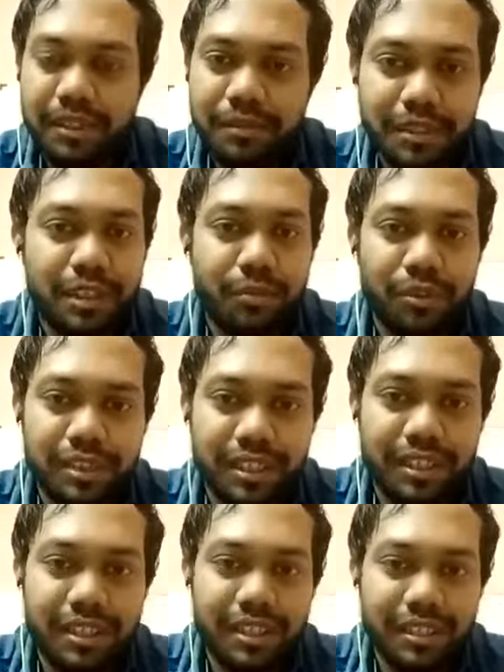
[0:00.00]
மிஸ்டர்
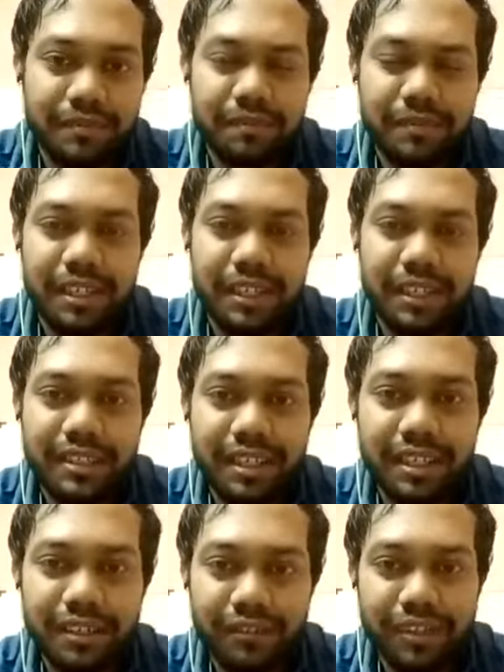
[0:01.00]
முனிச்சந்திரன்
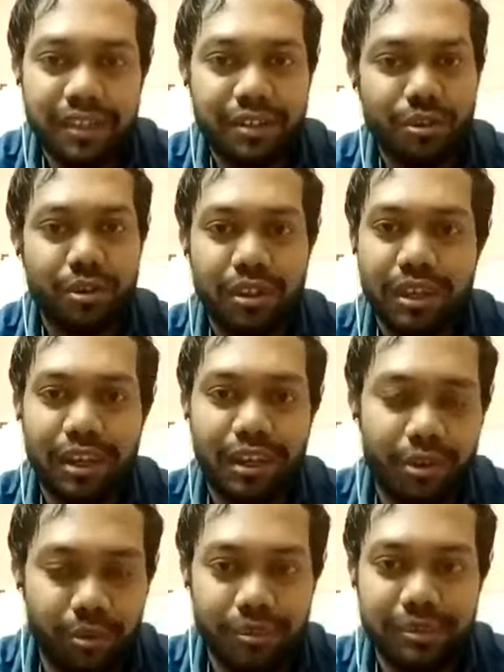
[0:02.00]
இனிஷியலாக வி ஆர் டோட்டலி
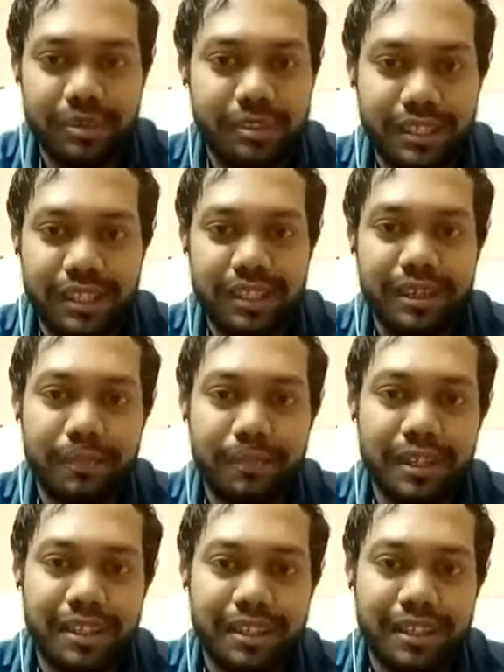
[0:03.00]
அன்னோன் சரிங்களா
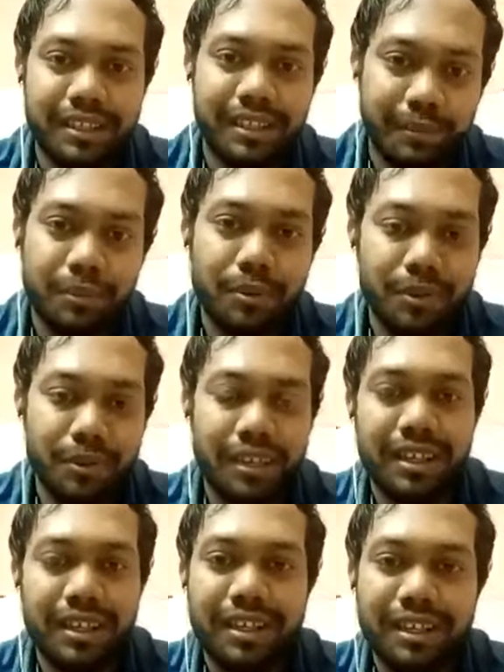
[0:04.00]
பட் இப்போ
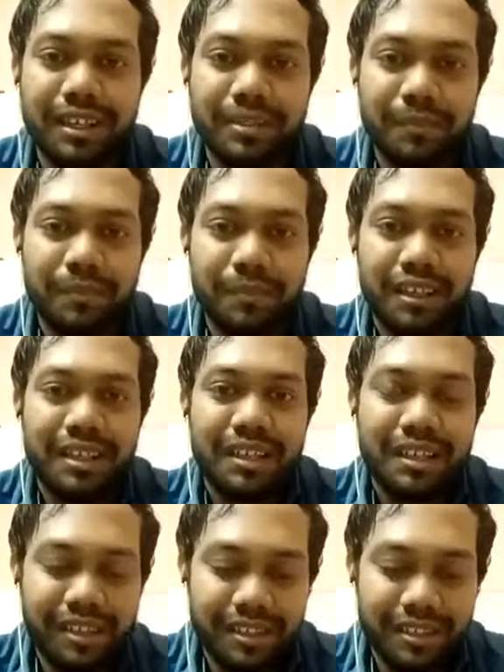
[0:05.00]

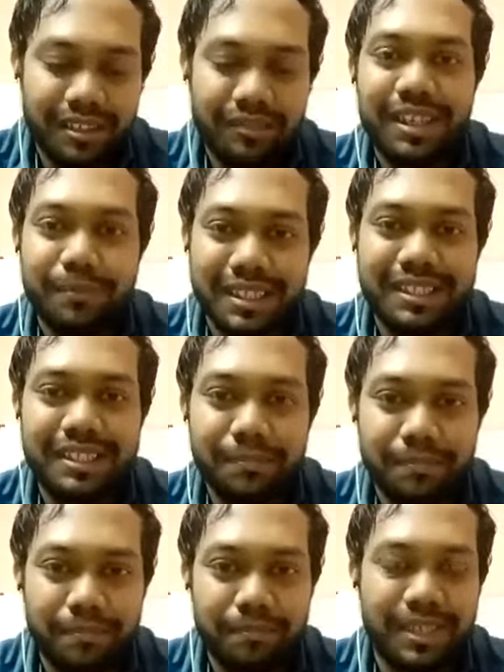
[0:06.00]
கரண்டாக வி ஆர் த
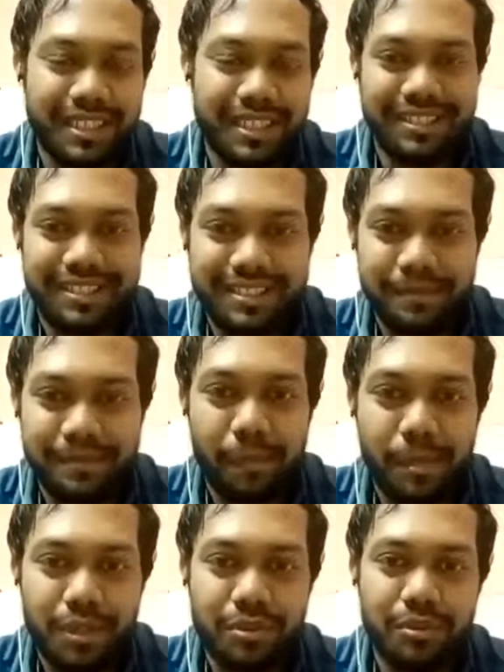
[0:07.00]
பெஸ்ட் பிரதர்ஸ்
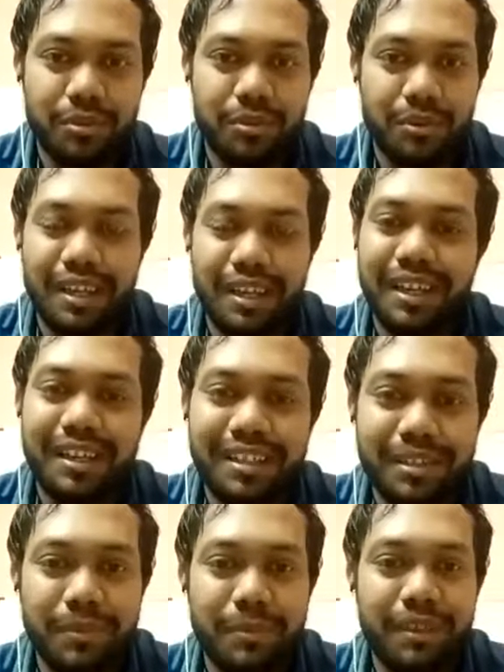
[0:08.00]
ஸோ நல்ல அண்ணன்
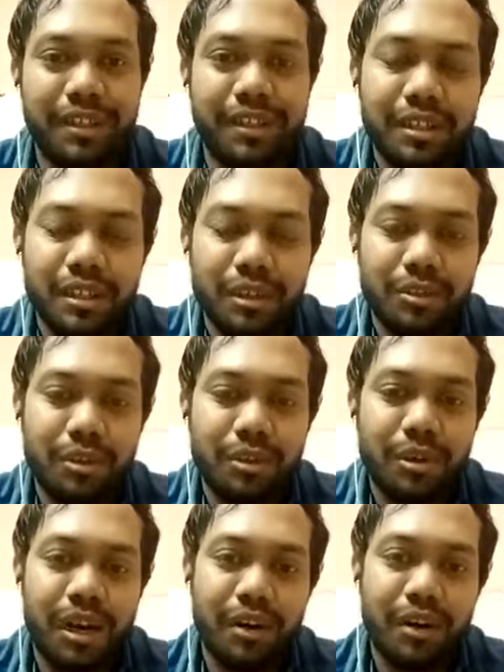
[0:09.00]
தம்பி மாதிரி ஸோ
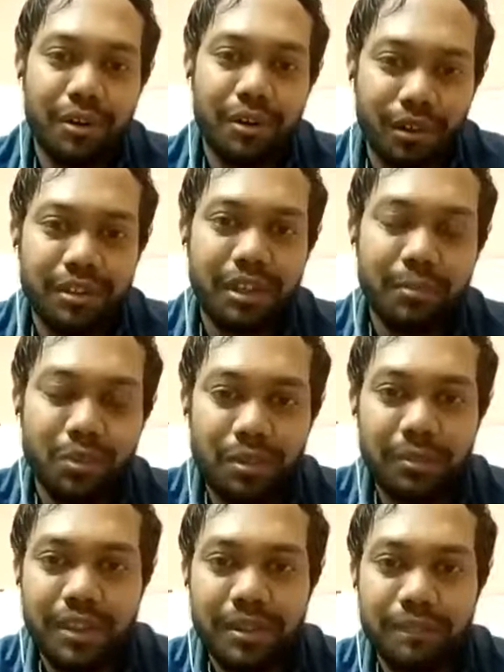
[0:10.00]
அவர் ஒருத்தர்
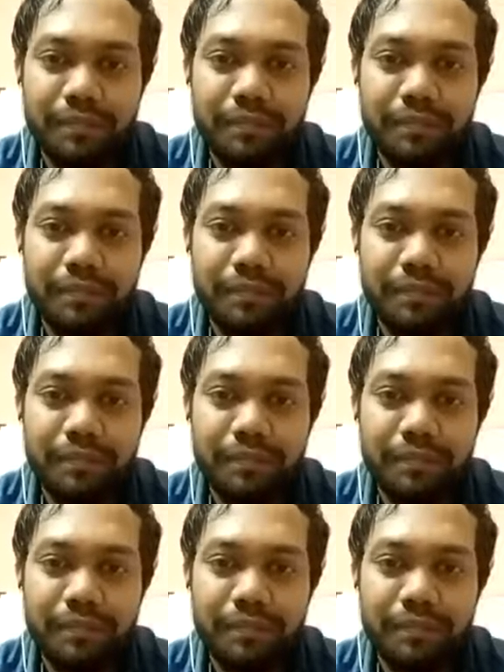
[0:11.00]
மூலமாக